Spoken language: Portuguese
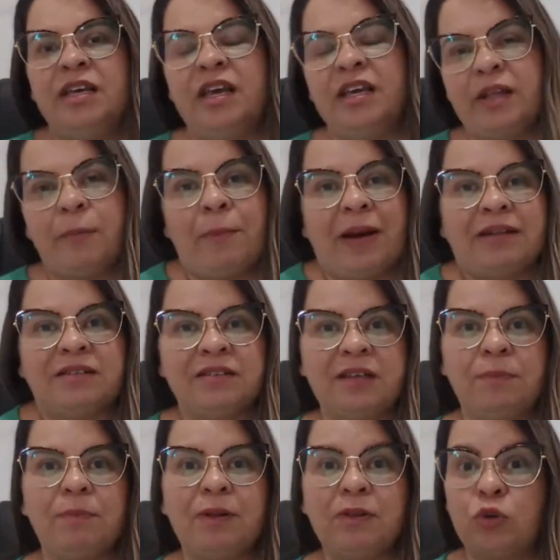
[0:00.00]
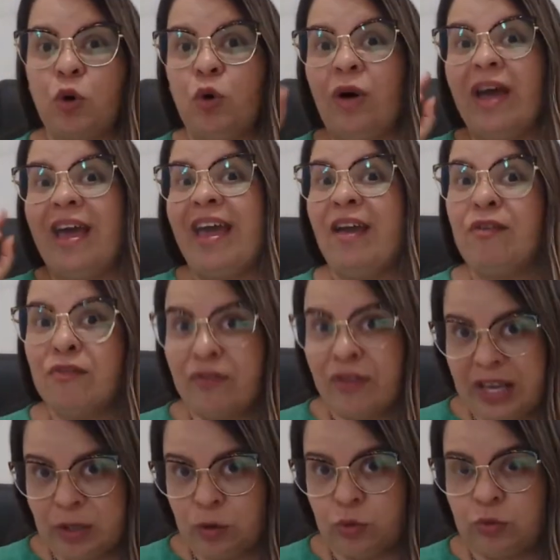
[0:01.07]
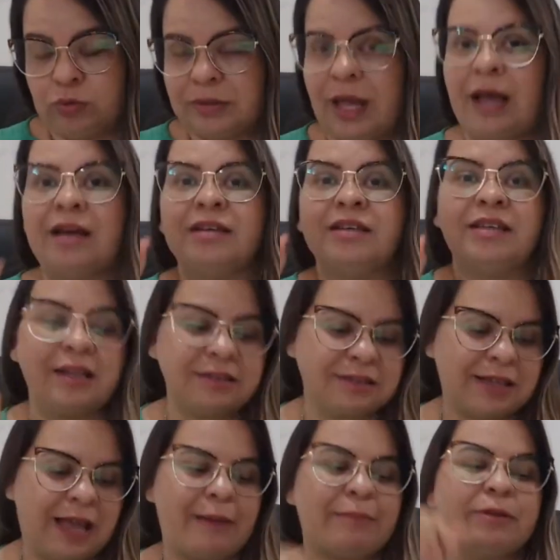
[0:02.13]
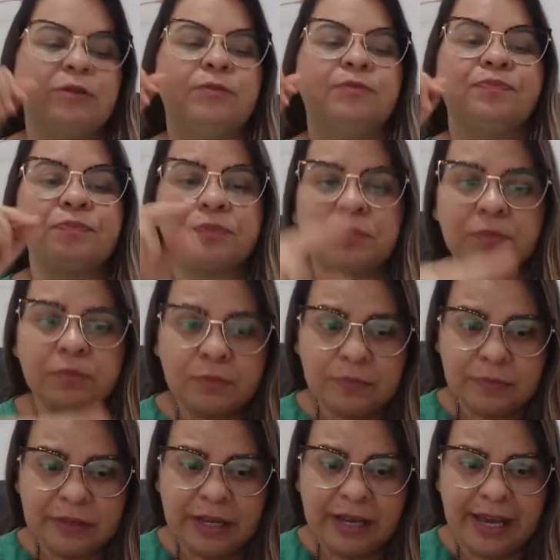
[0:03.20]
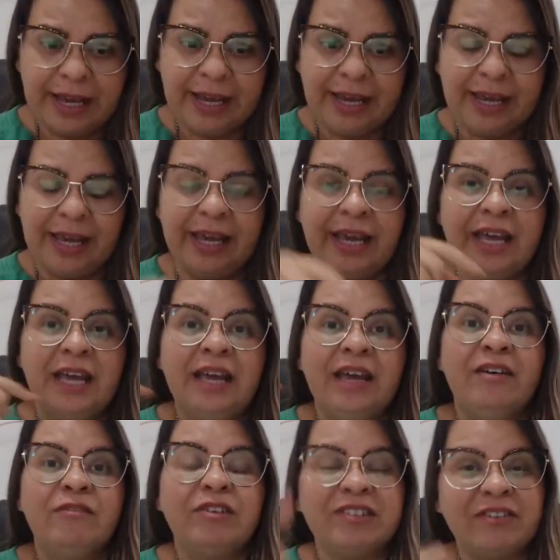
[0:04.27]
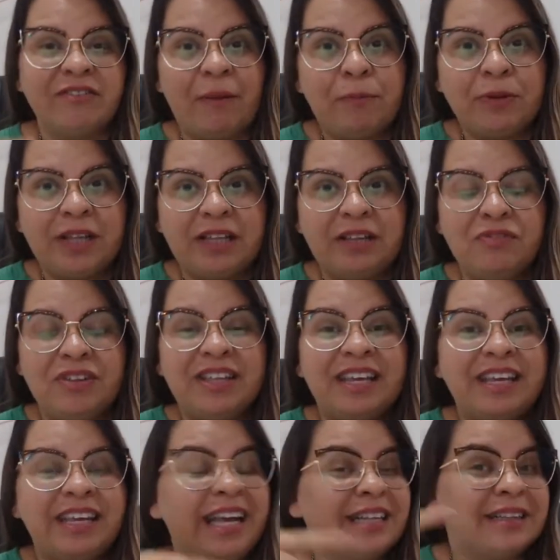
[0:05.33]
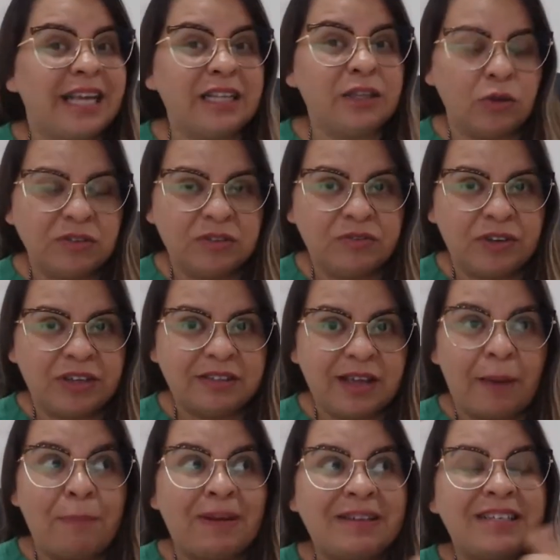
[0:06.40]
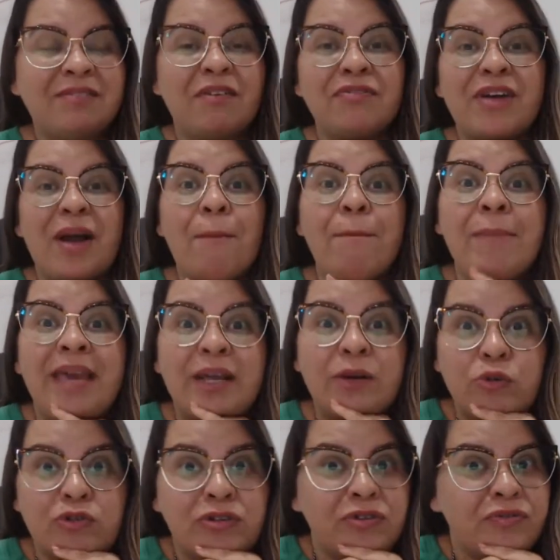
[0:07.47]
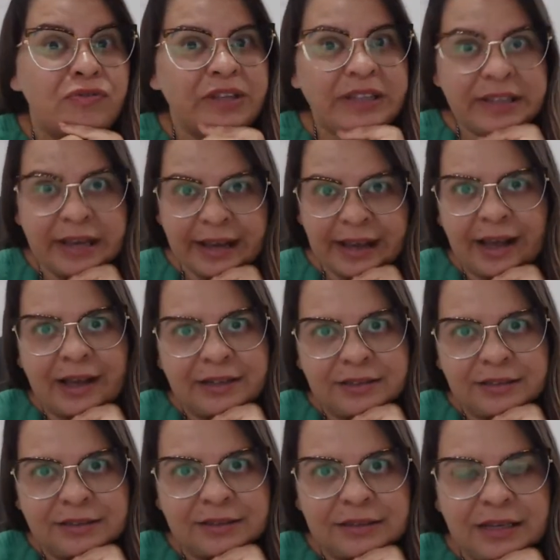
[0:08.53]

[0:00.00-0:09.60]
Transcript: e ainda participa do evento, tá? Que é sábado. É, você vai poder dividir em até 12 vezes. A parcela vai ficar menos de 20 reais.